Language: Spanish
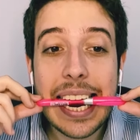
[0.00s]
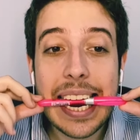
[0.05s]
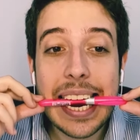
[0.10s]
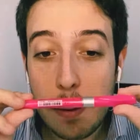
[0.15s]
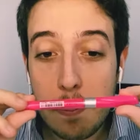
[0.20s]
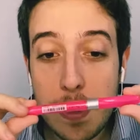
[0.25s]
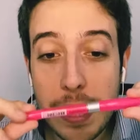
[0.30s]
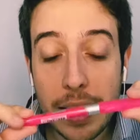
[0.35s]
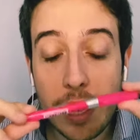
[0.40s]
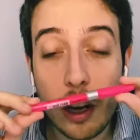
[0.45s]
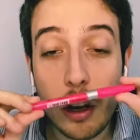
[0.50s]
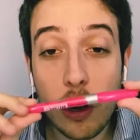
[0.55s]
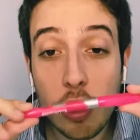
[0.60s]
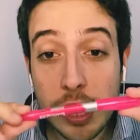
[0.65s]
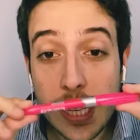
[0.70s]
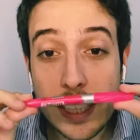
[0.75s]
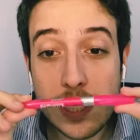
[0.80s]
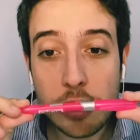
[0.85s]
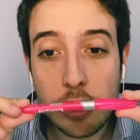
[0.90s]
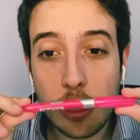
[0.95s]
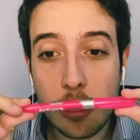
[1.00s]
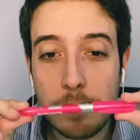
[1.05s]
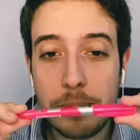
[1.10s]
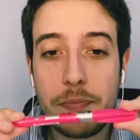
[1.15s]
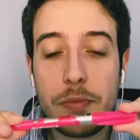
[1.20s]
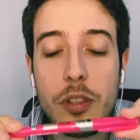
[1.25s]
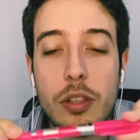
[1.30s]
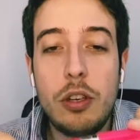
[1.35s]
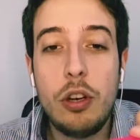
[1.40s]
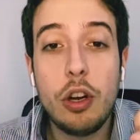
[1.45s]
Bien, con esto
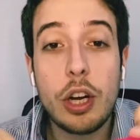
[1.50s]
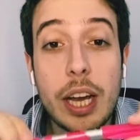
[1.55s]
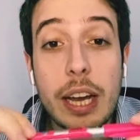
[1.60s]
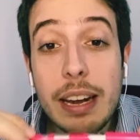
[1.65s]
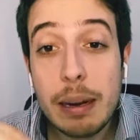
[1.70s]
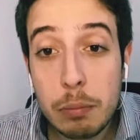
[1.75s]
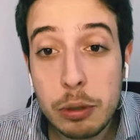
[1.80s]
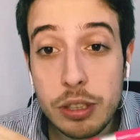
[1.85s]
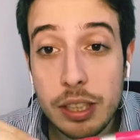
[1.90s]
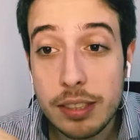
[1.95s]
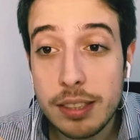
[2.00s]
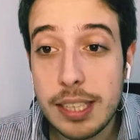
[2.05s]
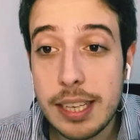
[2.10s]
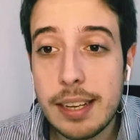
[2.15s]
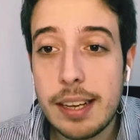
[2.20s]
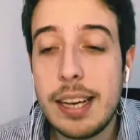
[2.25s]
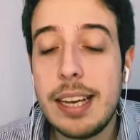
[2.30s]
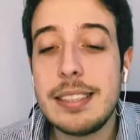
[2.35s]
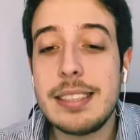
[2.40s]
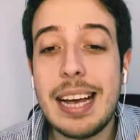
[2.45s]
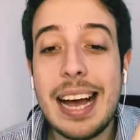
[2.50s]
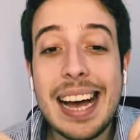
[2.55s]
lo que vamos a hacer es,